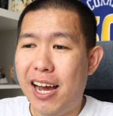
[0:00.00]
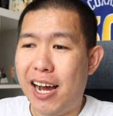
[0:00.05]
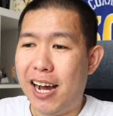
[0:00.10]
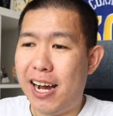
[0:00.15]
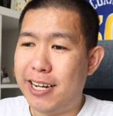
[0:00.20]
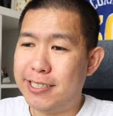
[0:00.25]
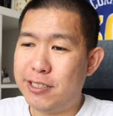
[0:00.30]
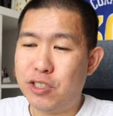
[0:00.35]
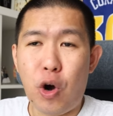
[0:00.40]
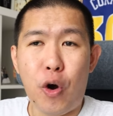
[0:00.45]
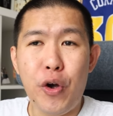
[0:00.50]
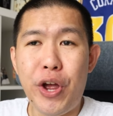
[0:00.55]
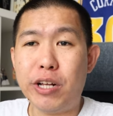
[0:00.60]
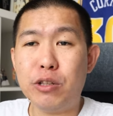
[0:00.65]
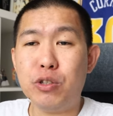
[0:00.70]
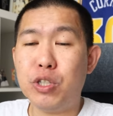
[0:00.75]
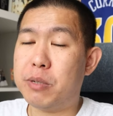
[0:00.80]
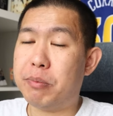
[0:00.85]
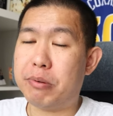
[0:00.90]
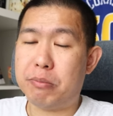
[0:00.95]
Uh, Joe Young
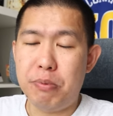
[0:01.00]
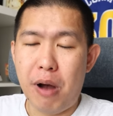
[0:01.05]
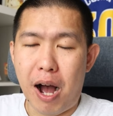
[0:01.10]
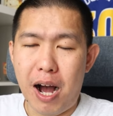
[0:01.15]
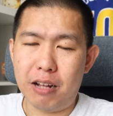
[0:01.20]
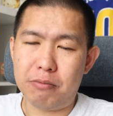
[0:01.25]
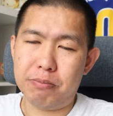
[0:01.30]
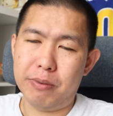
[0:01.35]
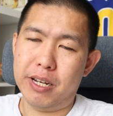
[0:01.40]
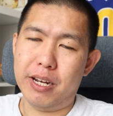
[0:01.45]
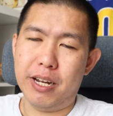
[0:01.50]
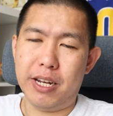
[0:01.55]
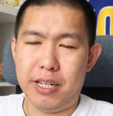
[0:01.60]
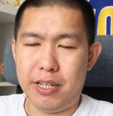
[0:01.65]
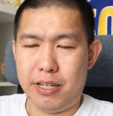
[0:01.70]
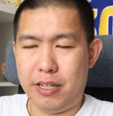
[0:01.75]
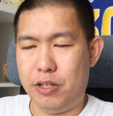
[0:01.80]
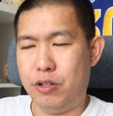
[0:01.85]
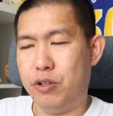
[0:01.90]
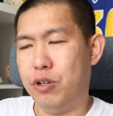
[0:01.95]
tuh cepet banget, man.
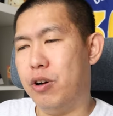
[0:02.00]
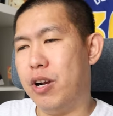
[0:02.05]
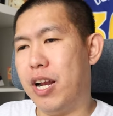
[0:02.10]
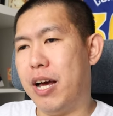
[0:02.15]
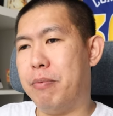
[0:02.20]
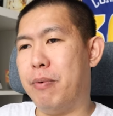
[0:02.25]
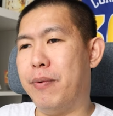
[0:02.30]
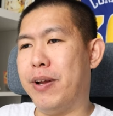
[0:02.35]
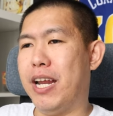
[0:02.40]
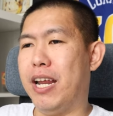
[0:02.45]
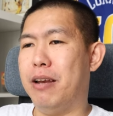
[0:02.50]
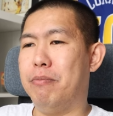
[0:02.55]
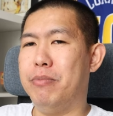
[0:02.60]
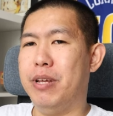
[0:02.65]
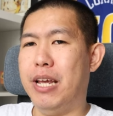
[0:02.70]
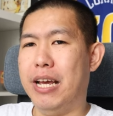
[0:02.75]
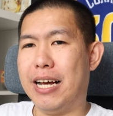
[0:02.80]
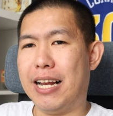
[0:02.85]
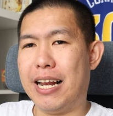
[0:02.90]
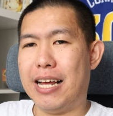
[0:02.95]
Eh, you know lah, pemain
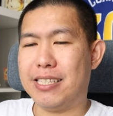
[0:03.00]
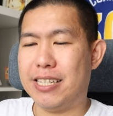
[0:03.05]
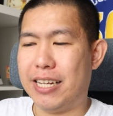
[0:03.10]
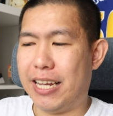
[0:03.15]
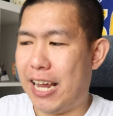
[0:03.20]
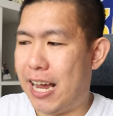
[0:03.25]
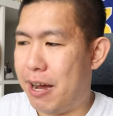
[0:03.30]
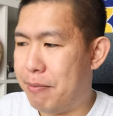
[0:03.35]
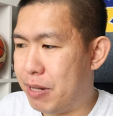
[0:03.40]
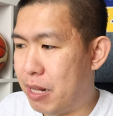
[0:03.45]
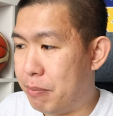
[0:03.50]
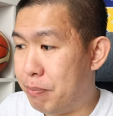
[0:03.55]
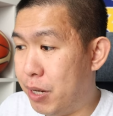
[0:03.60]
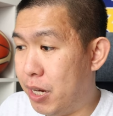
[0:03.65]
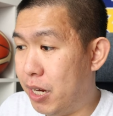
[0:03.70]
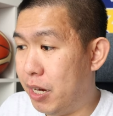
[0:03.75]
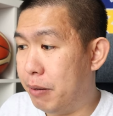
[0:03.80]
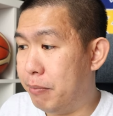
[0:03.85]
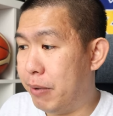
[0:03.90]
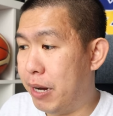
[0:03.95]
NBA klasik ya apa,
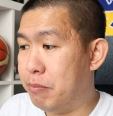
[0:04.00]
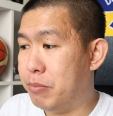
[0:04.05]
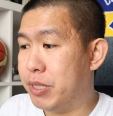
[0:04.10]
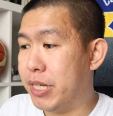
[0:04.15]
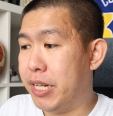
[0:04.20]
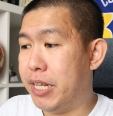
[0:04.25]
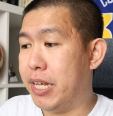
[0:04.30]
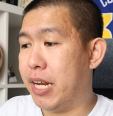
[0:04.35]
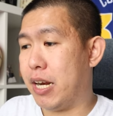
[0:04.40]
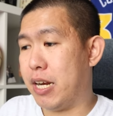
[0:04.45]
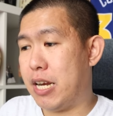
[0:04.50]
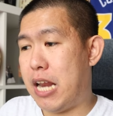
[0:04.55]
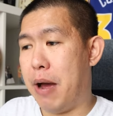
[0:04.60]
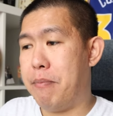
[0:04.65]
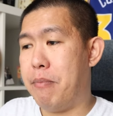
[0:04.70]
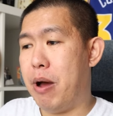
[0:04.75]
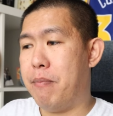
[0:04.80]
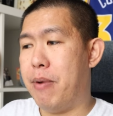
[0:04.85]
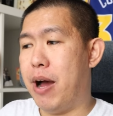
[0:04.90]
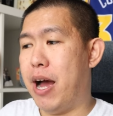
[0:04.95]
tapi main bisa
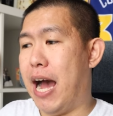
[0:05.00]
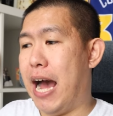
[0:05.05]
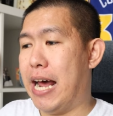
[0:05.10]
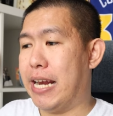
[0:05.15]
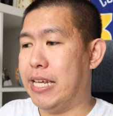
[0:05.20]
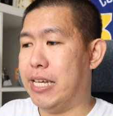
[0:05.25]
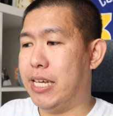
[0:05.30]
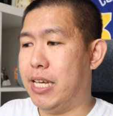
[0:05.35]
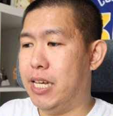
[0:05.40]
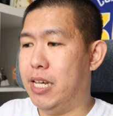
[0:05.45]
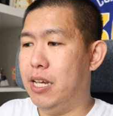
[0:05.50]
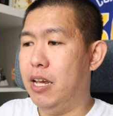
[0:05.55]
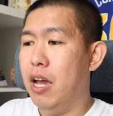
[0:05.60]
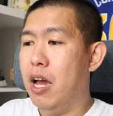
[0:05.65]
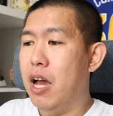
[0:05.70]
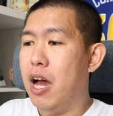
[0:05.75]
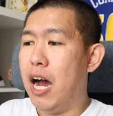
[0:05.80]
diredam sama Arigi.